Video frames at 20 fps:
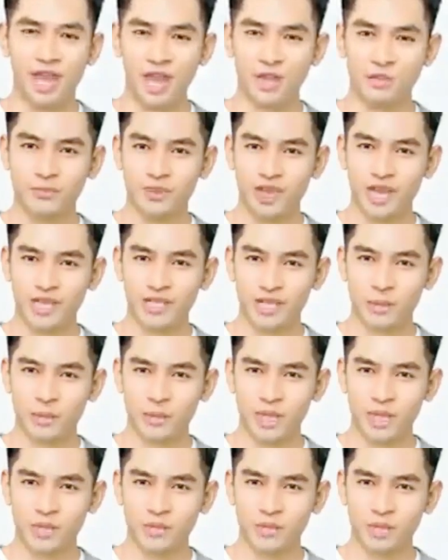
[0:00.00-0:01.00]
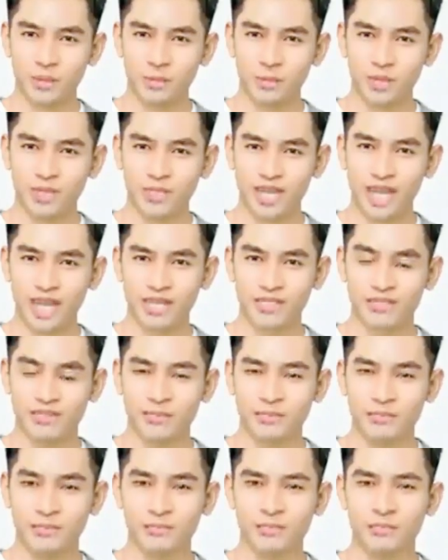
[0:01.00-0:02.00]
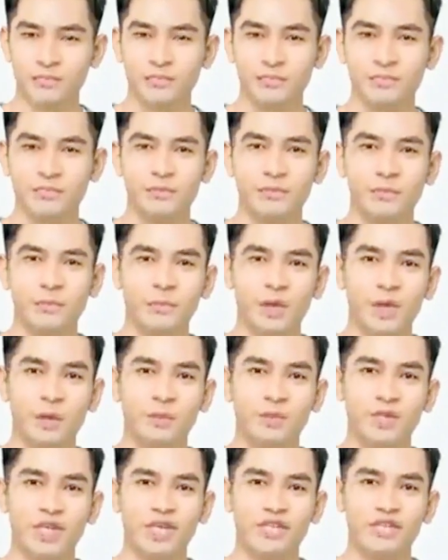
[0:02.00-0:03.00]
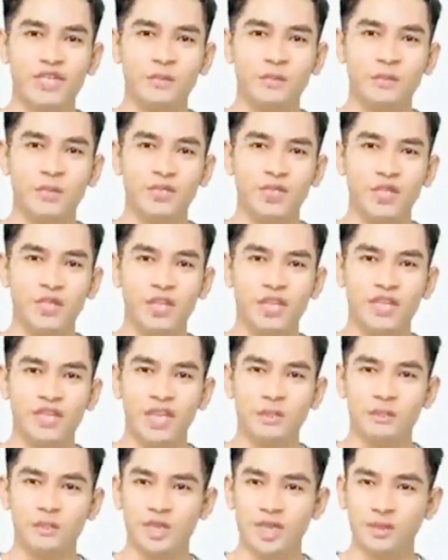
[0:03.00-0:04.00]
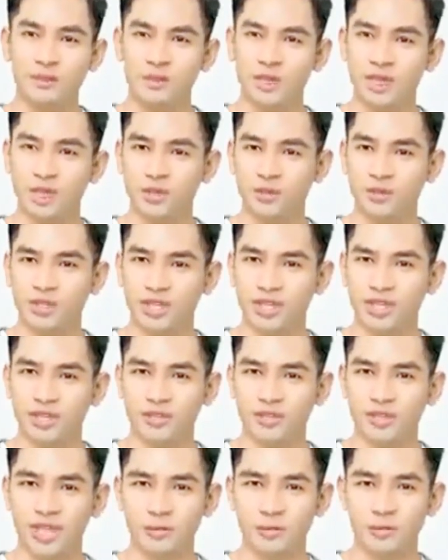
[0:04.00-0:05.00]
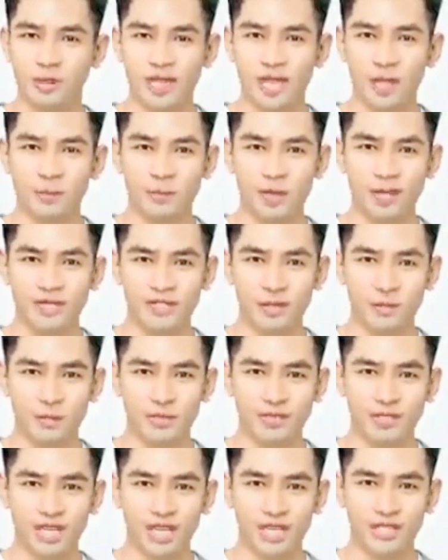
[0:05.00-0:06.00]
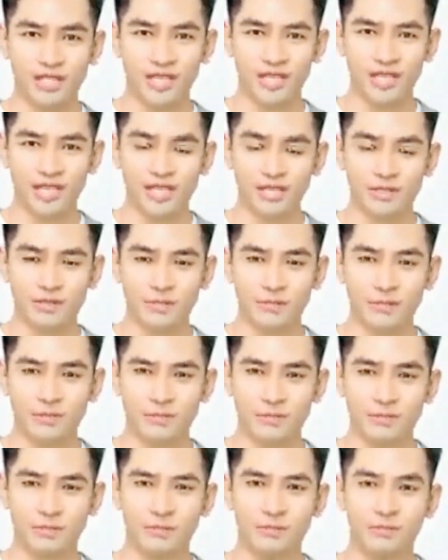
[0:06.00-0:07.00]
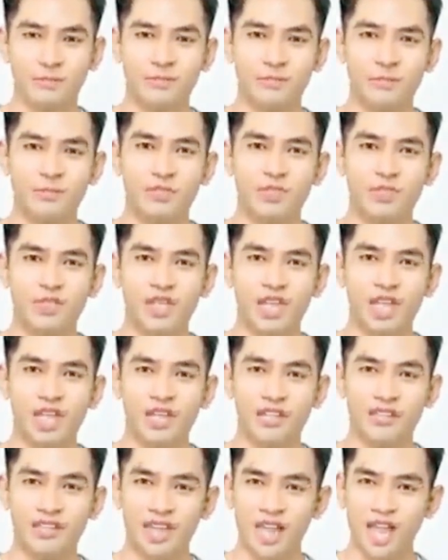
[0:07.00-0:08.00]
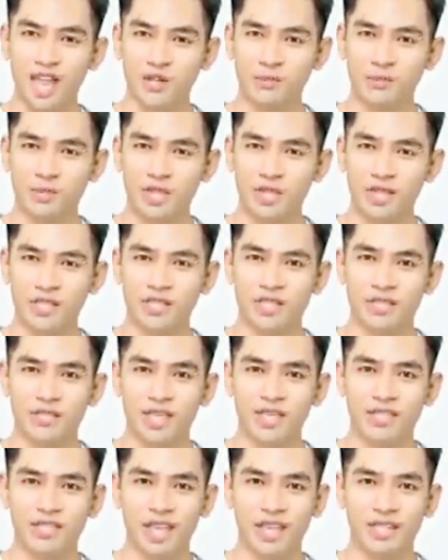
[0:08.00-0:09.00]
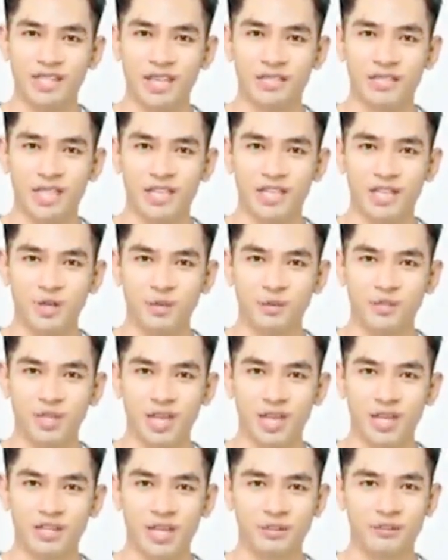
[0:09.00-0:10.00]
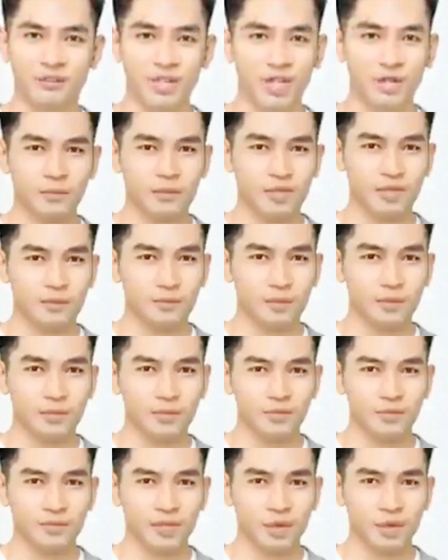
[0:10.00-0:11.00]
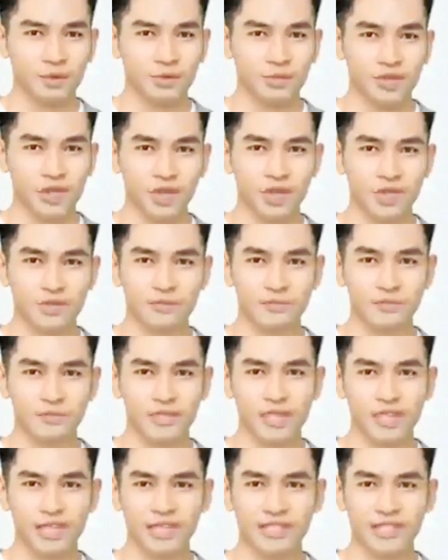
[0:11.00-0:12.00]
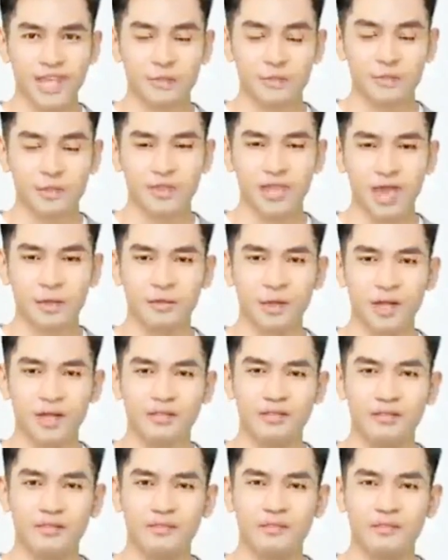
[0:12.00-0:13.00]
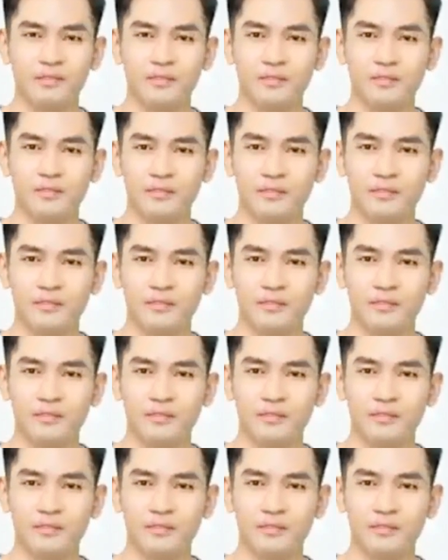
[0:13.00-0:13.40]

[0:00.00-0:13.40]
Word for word: mata Lai Zentian penuh kelesuan, dan tiruan Daniel juga mengerutkan kening. MMP, bagaimana kesengsaraan kilat ini bisa begitu menakutkan? Saat ini, aku sengaja ingin membunuh Lauzu.